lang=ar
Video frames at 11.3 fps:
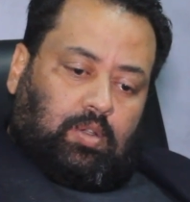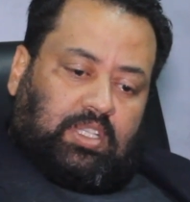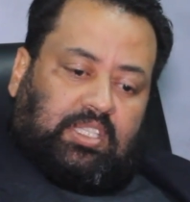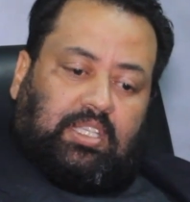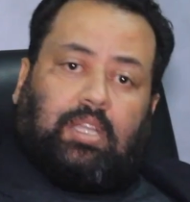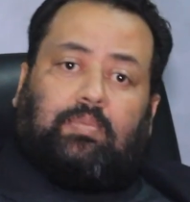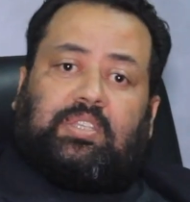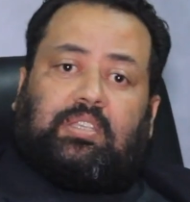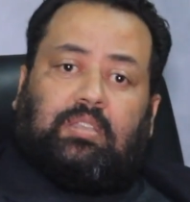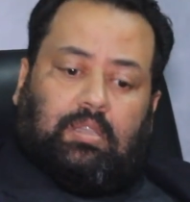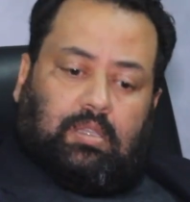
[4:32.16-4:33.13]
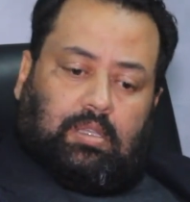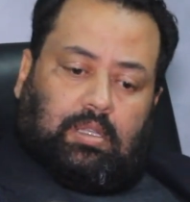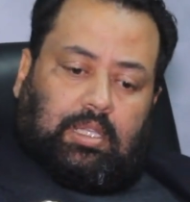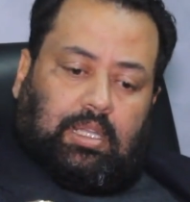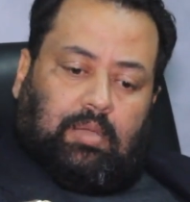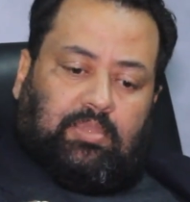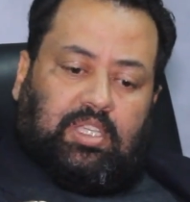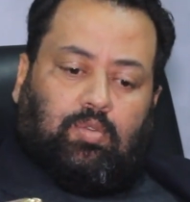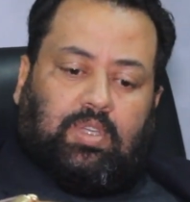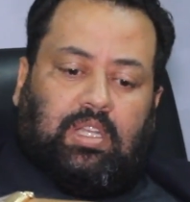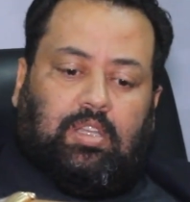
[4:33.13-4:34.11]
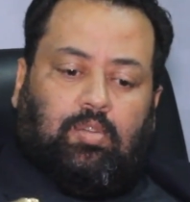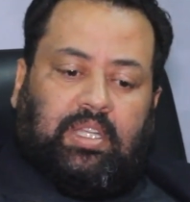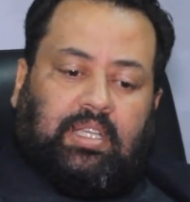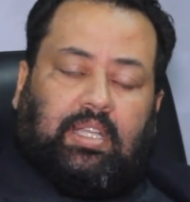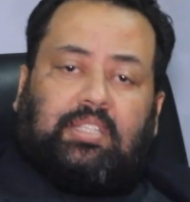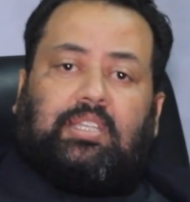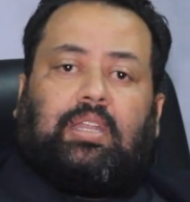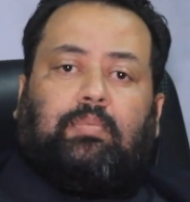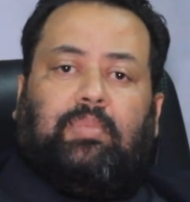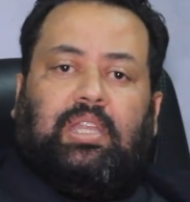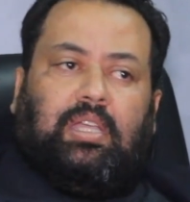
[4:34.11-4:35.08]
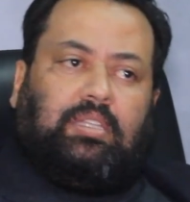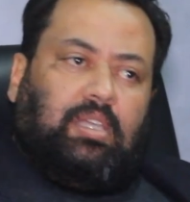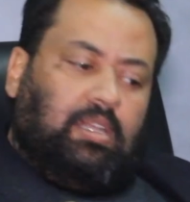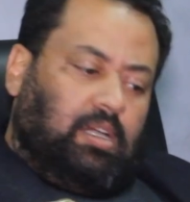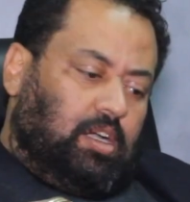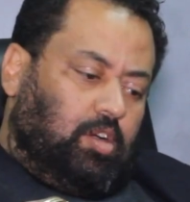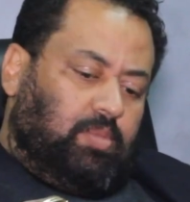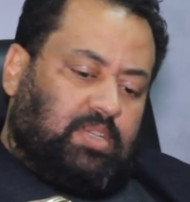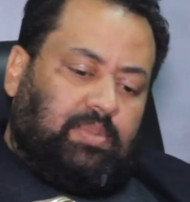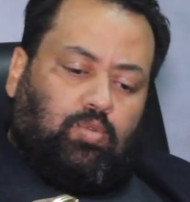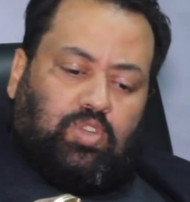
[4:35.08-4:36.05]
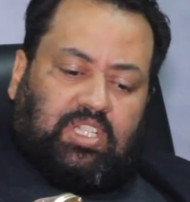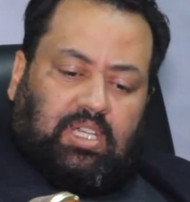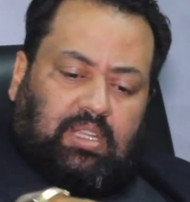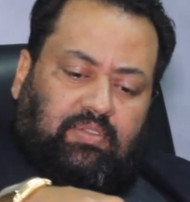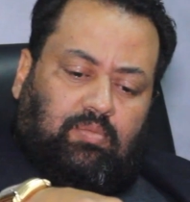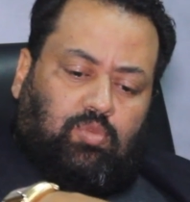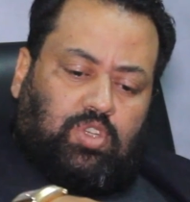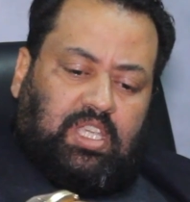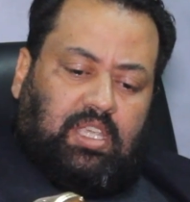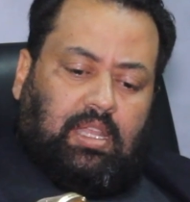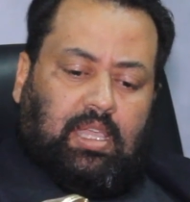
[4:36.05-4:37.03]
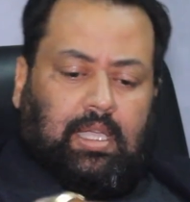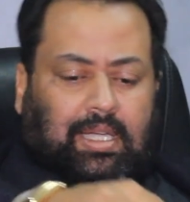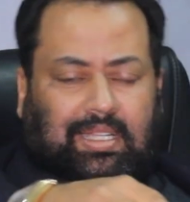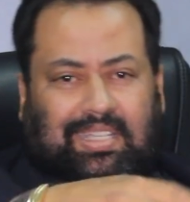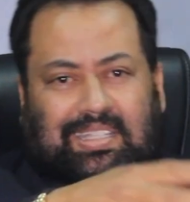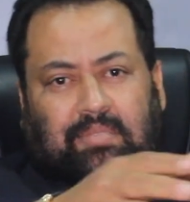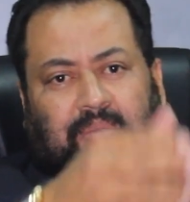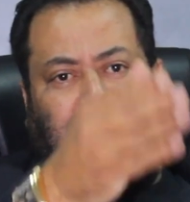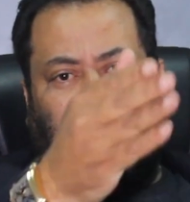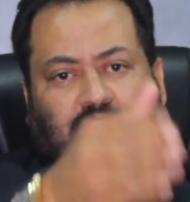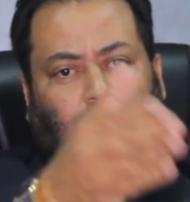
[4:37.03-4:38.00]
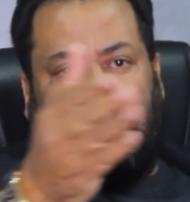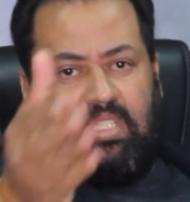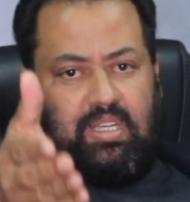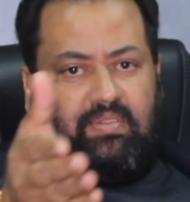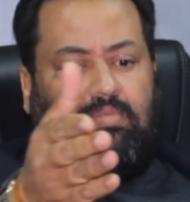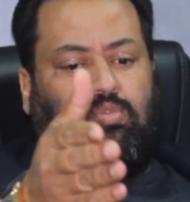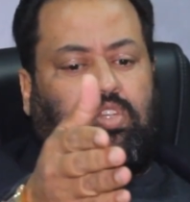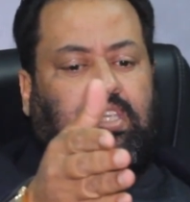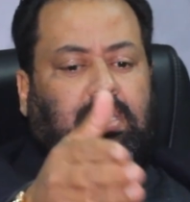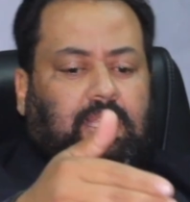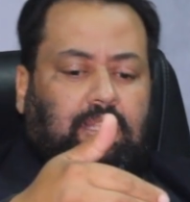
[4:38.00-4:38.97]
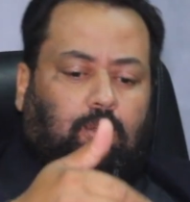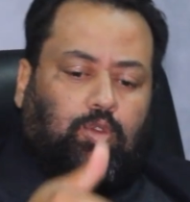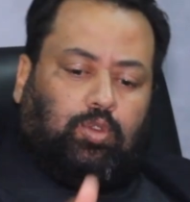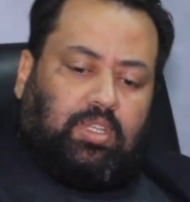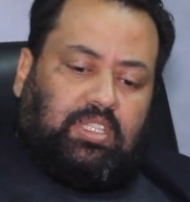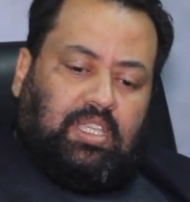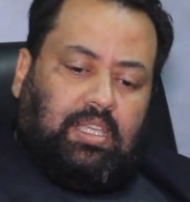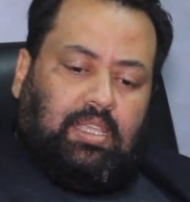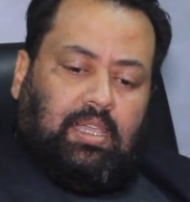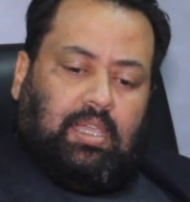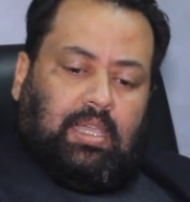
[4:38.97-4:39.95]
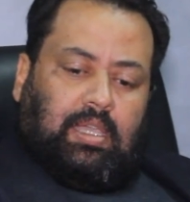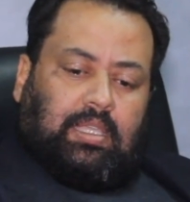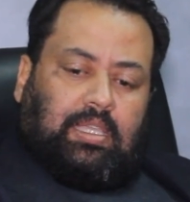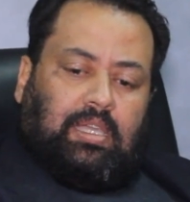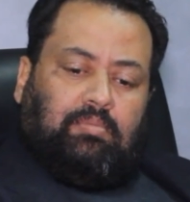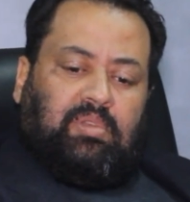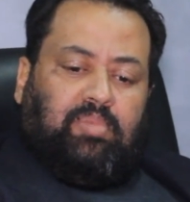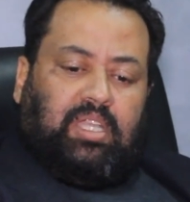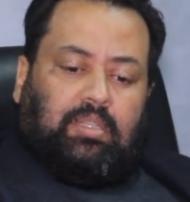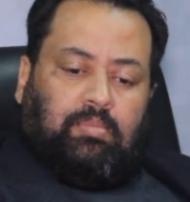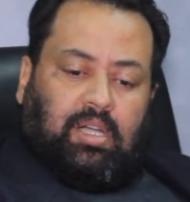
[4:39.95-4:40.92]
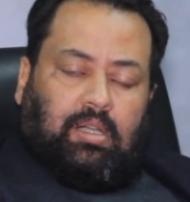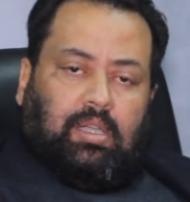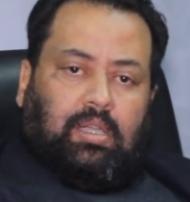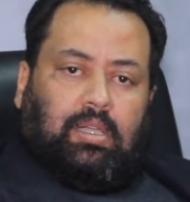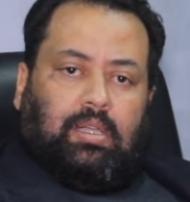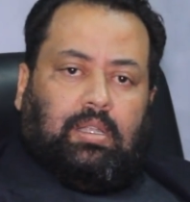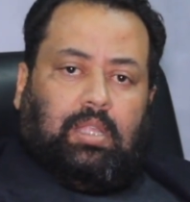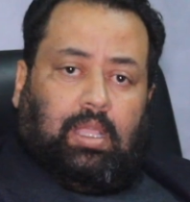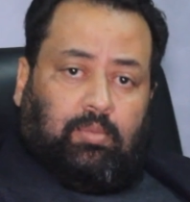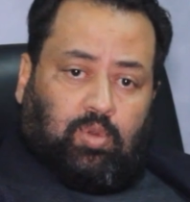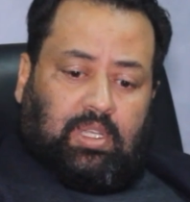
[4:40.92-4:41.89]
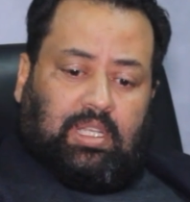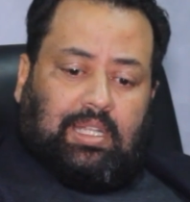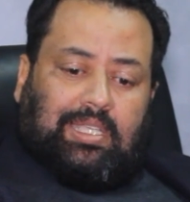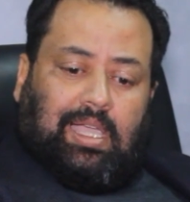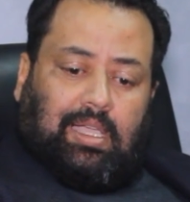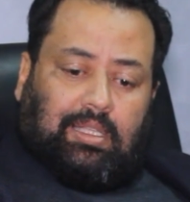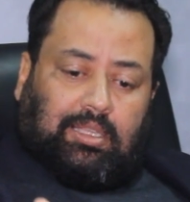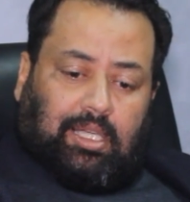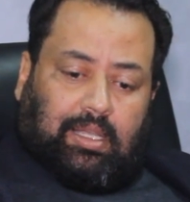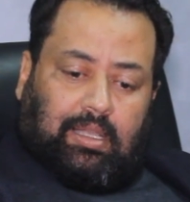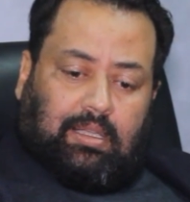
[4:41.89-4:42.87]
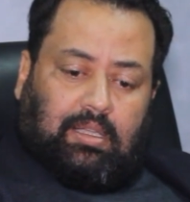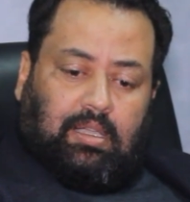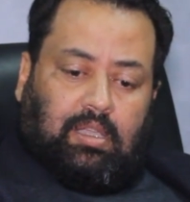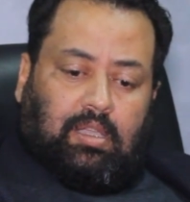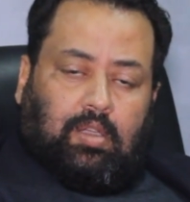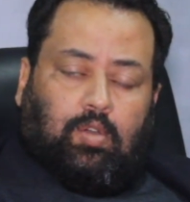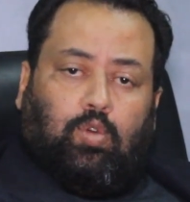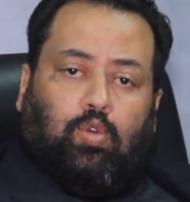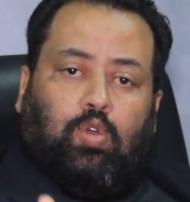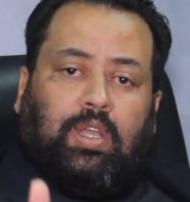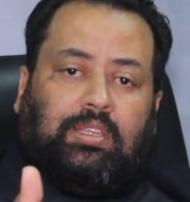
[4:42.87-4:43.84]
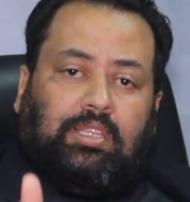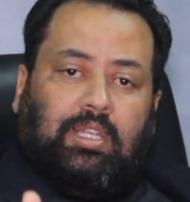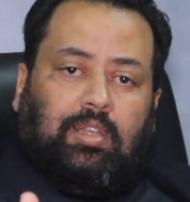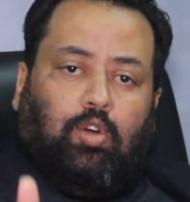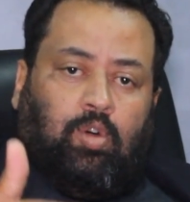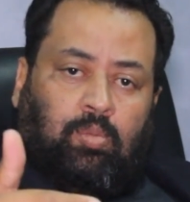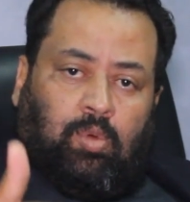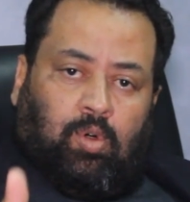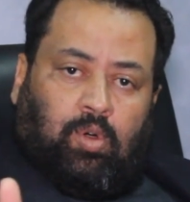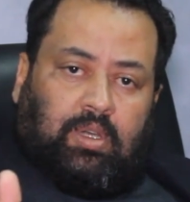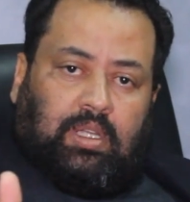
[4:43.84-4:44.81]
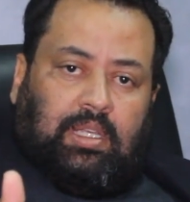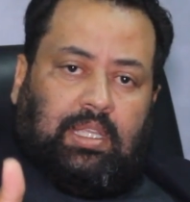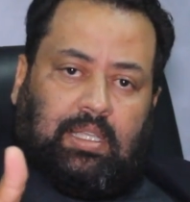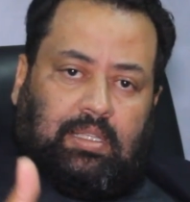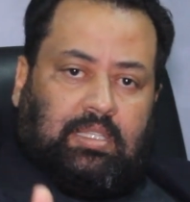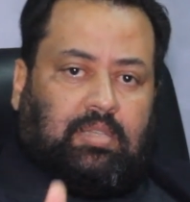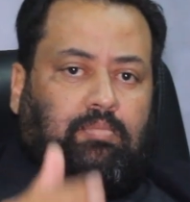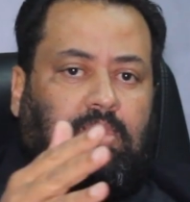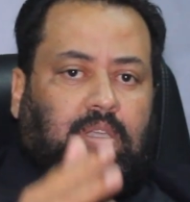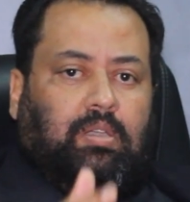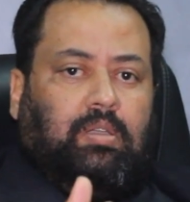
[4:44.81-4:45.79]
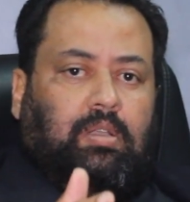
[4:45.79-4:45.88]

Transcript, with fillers: واستغربت الكلام ديالو قال لهم انا كنتهرب من العداله باش ما نكونش طرف في المشكل انا اصلا ما يمكنش نكون طرف في المشكل حيت الحضور ديالي كان من بعد ما الحمد لله التحق الدرك وهدم الامور اللي كانت تماك